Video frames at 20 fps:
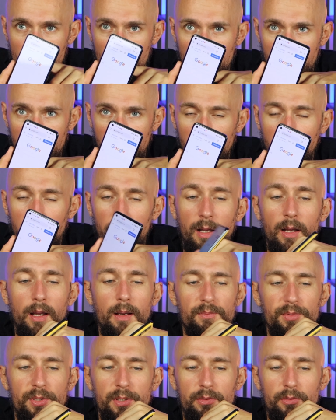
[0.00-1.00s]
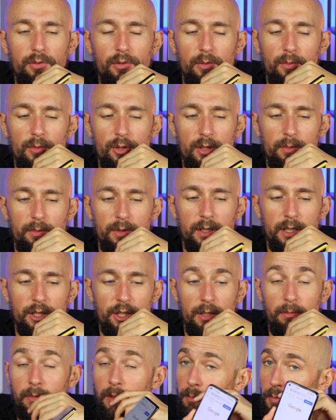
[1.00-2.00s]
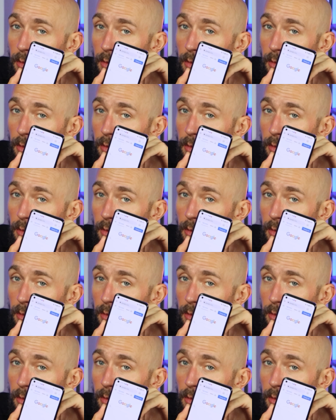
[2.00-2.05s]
dziurka, przez którą możemy na siebie